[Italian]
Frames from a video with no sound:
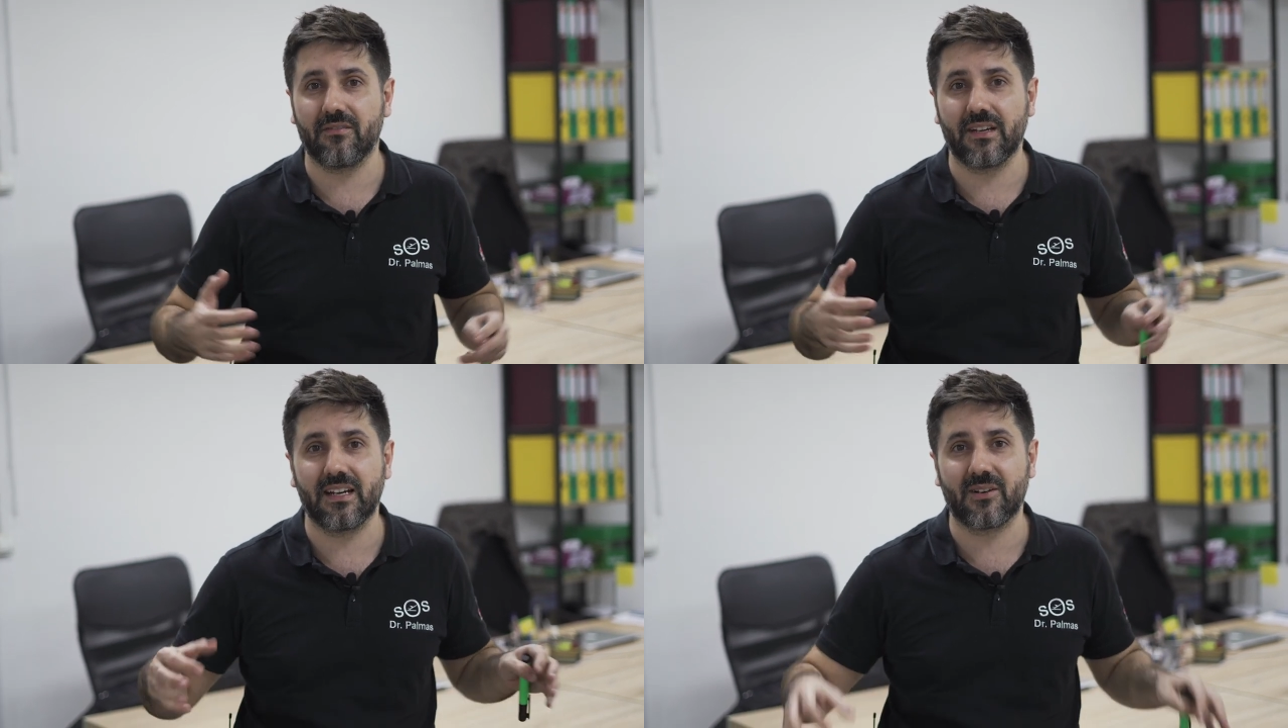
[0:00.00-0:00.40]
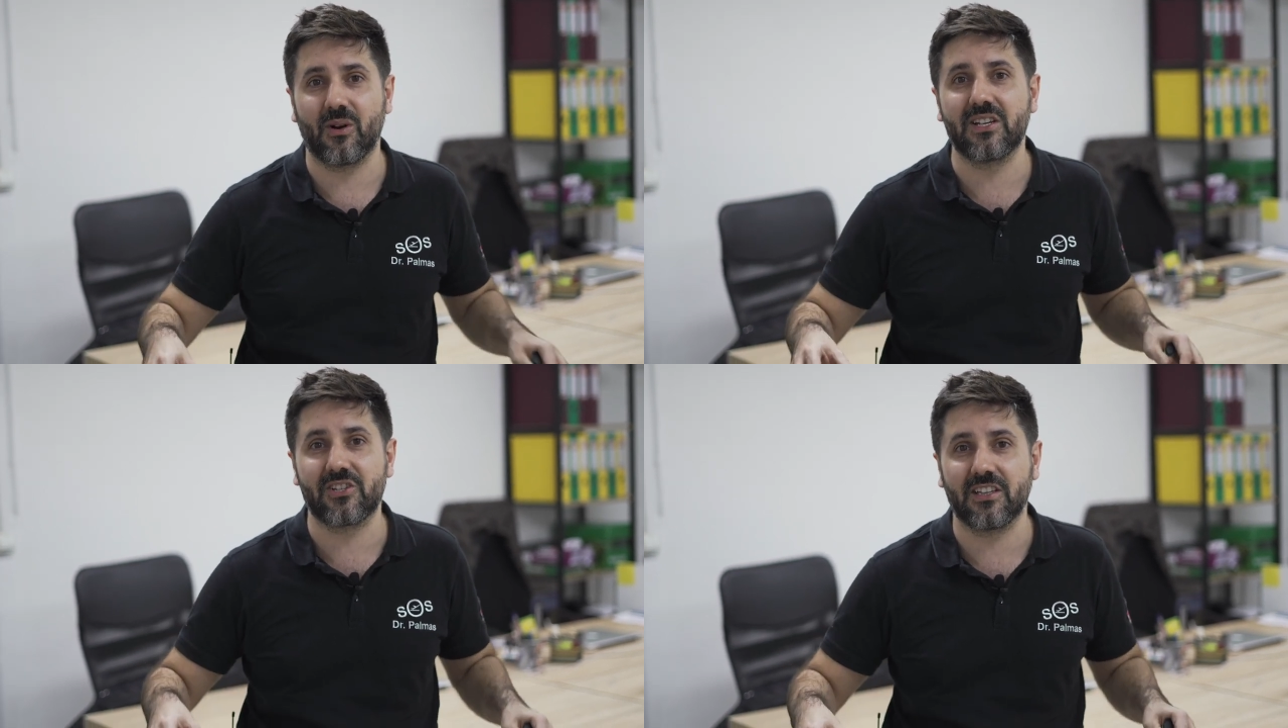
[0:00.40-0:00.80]
avere
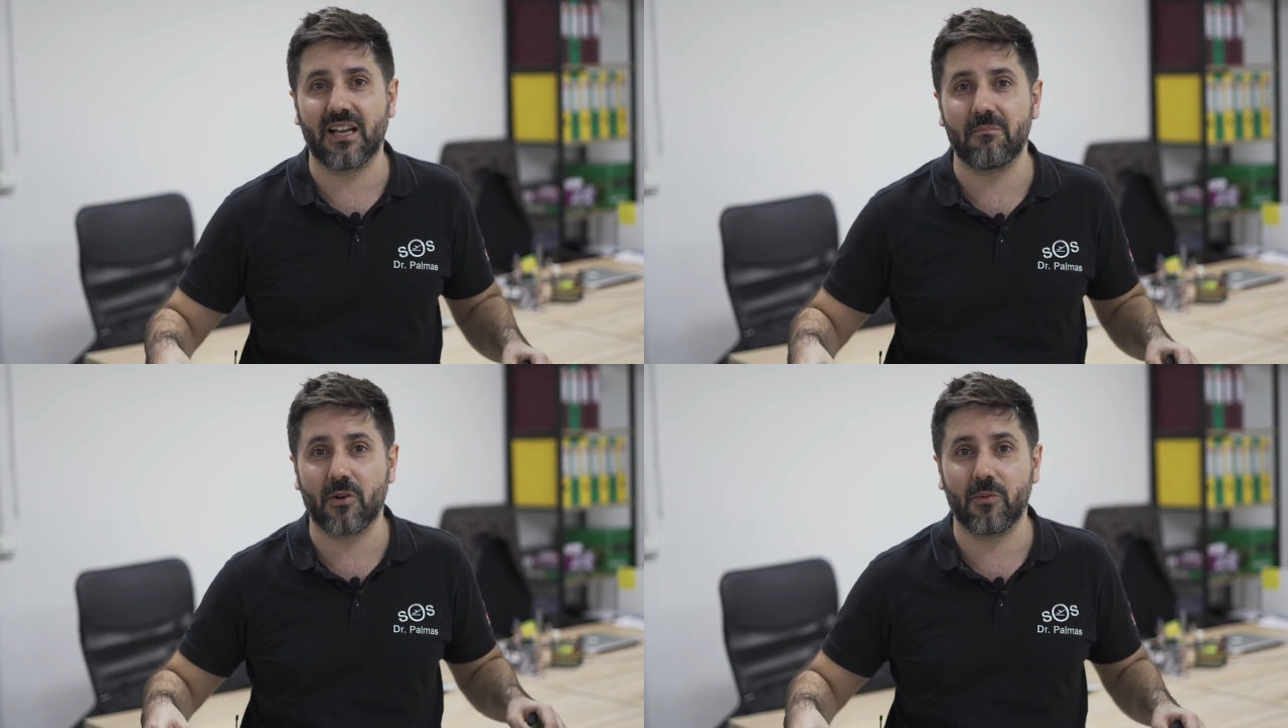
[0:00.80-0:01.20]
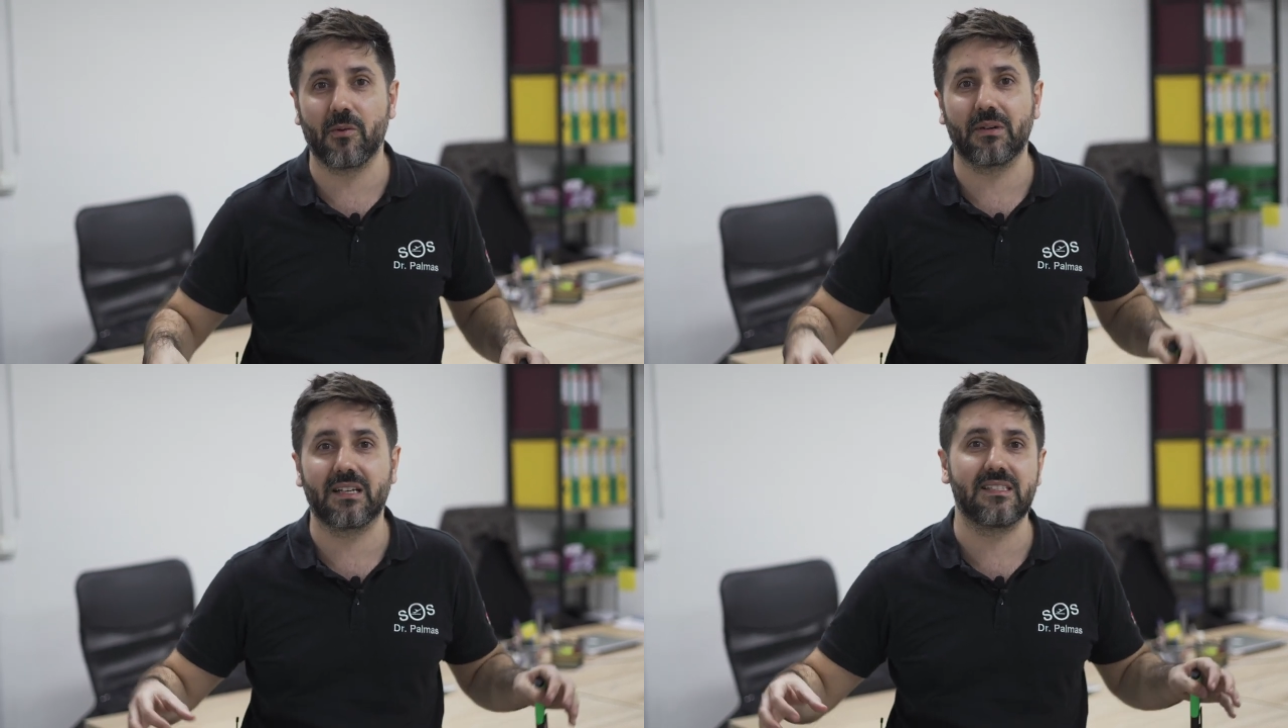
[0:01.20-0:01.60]
qua in città
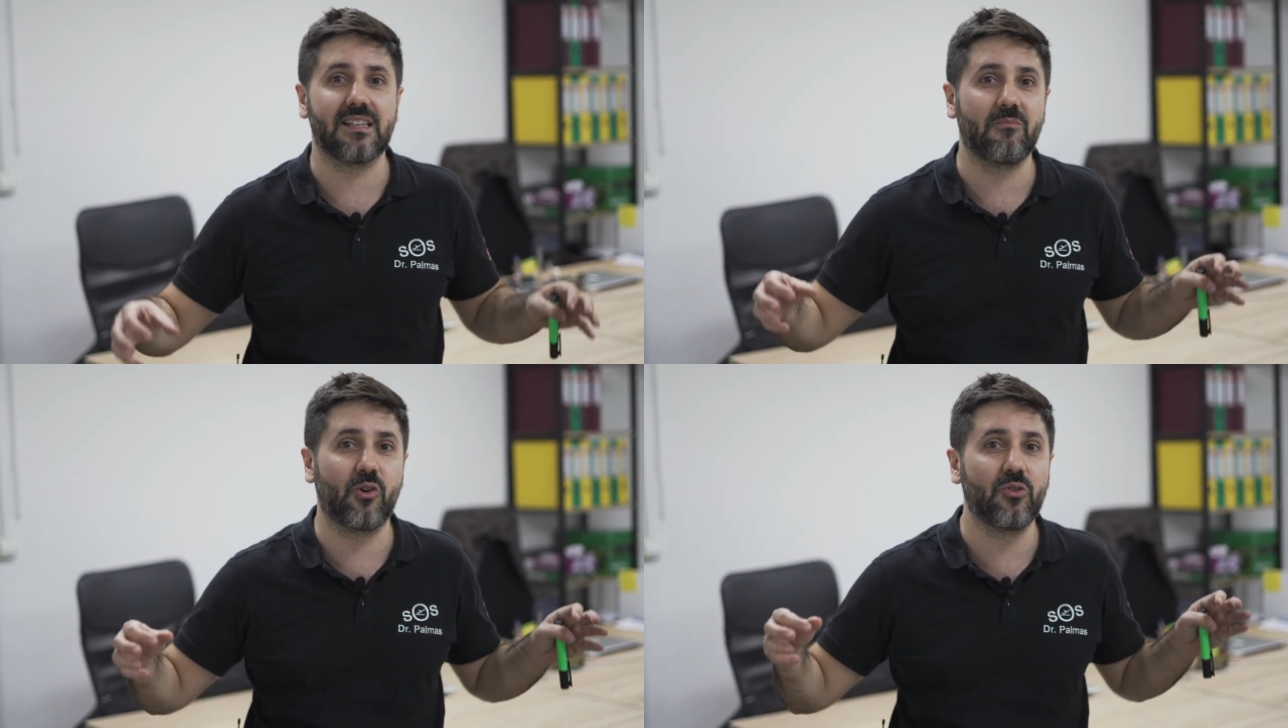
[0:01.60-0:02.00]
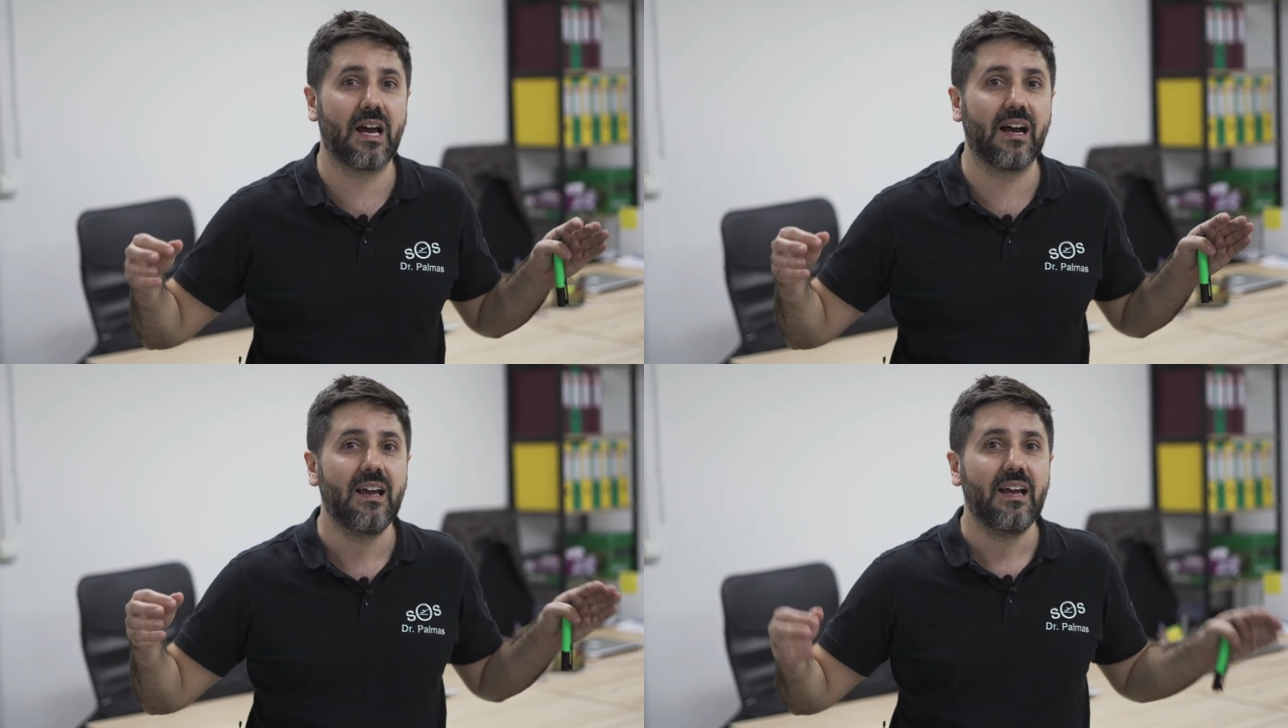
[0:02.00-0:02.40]
proprio perché siamo una